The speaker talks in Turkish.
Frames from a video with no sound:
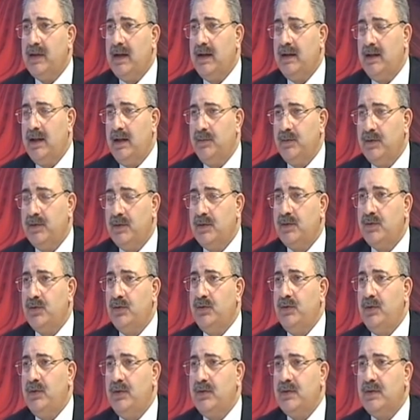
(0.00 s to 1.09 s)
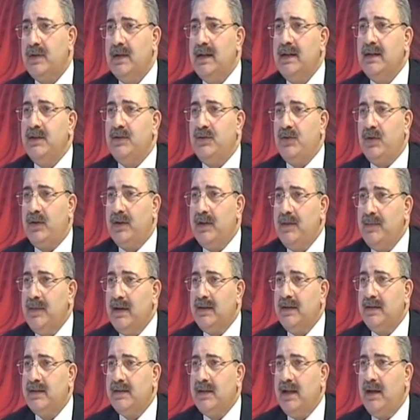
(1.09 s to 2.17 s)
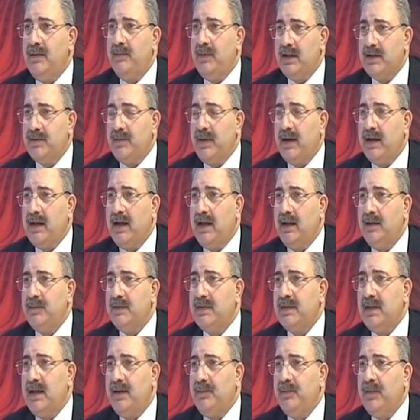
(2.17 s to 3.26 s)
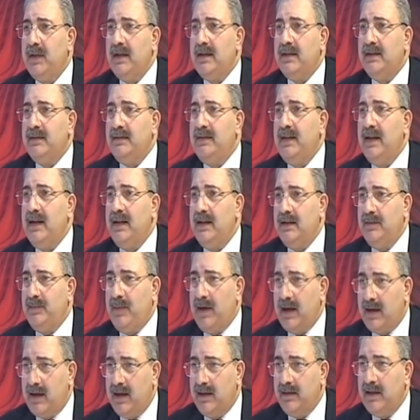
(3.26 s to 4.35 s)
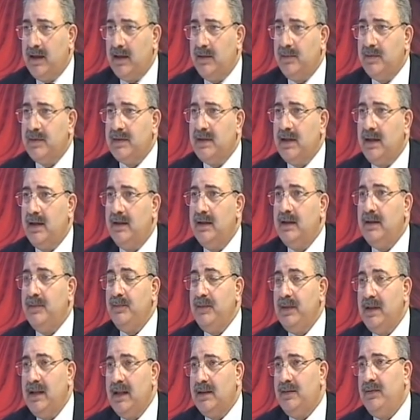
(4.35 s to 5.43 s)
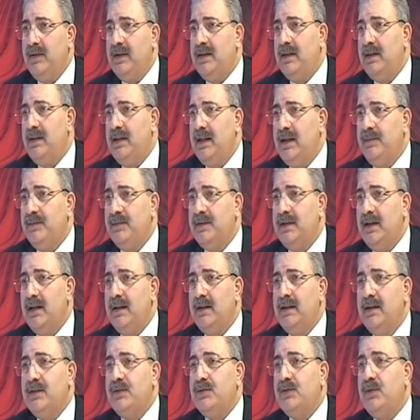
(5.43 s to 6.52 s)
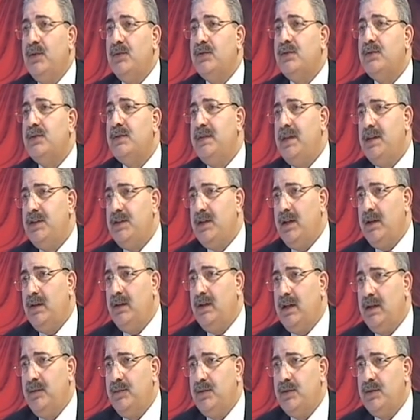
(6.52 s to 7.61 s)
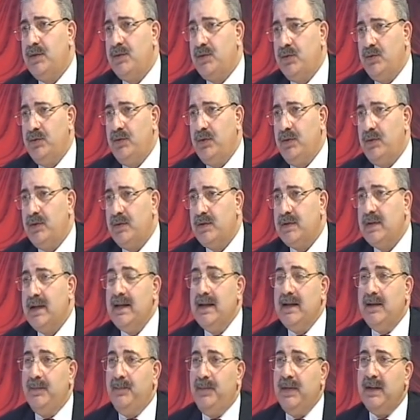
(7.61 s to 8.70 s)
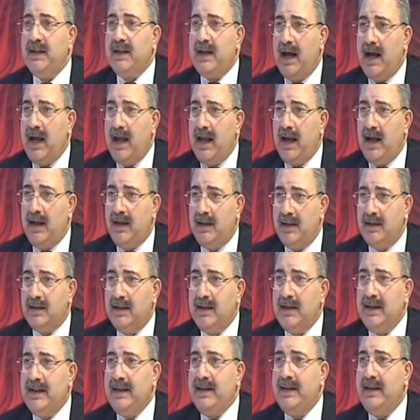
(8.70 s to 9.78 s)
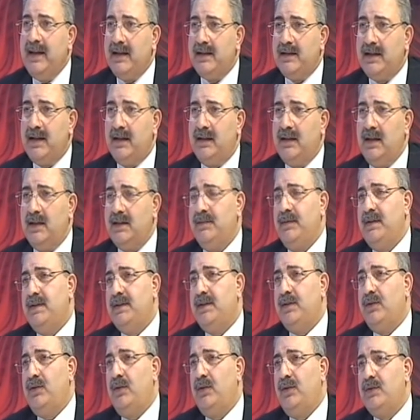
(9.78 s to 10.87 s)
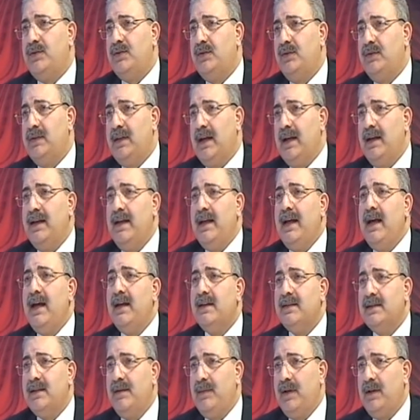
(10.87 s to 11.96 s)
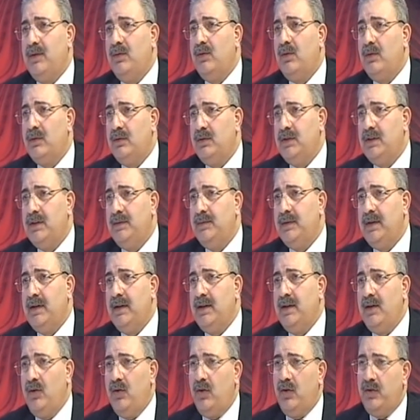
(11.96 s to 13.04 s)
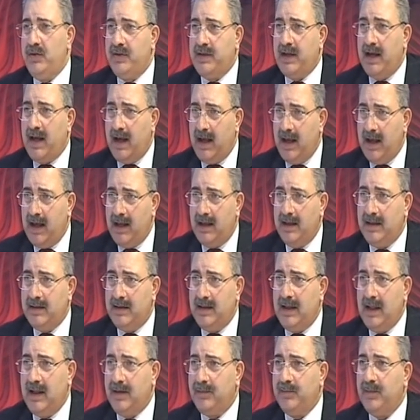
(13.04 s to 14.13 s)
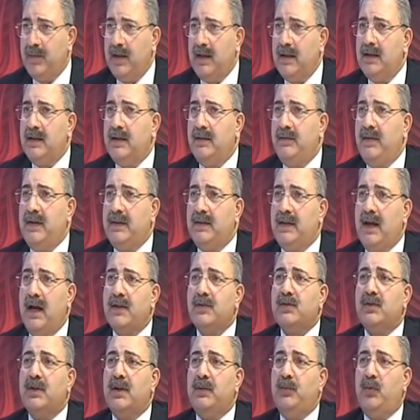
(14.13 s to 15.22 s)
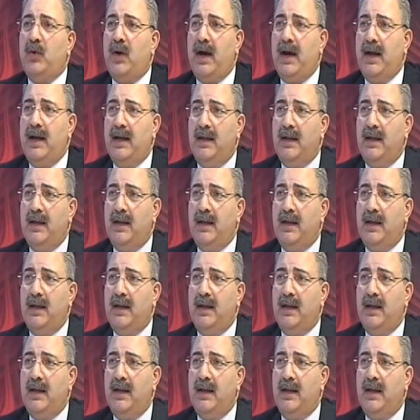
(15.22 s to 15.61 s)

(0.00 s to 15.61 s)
şükranlarımızı sunuyoruz. Çok kıymetli Sayın Başbakanımıza, değerli bakanlarımıza, milletvekillerimize sonsuz teşekkürlerimizi sunuyoruz. Bir hayalin gerçekleşmesi konusunda her zaman olduğu gibi önce hayal edilen ve daha sonra bu